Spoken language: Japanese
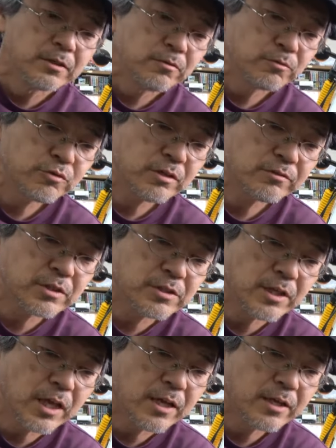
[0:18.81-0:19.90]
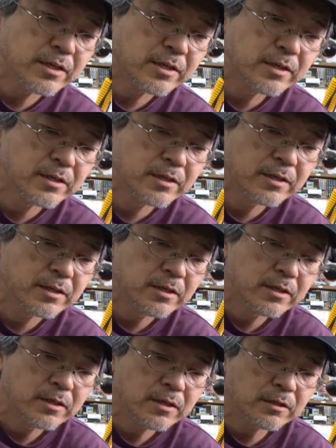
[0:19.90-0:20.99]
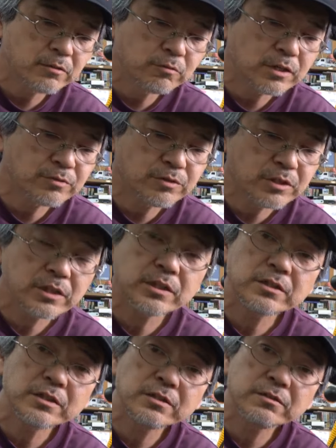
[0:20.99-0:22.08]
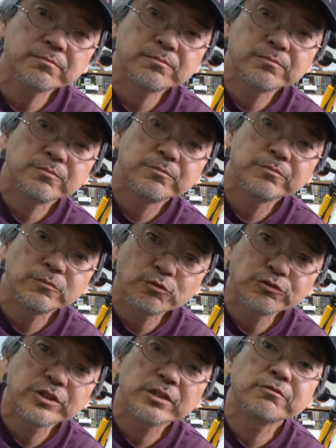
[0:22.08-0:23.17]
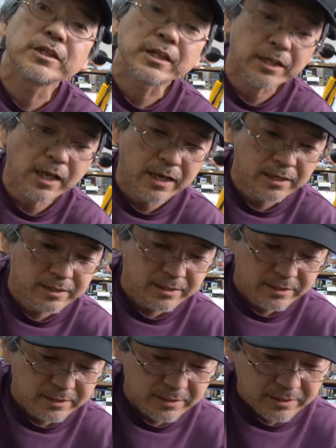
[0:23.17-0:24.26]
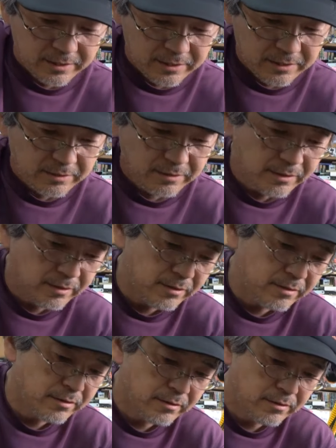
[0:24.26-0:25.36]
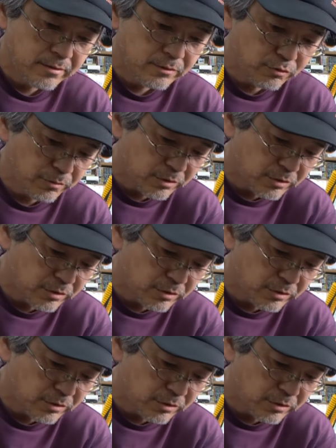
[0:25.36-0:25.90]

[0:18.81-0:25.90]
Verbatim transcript: おそらくですね、あの、ガソリンが送ってるわけだから、えー、ちょっと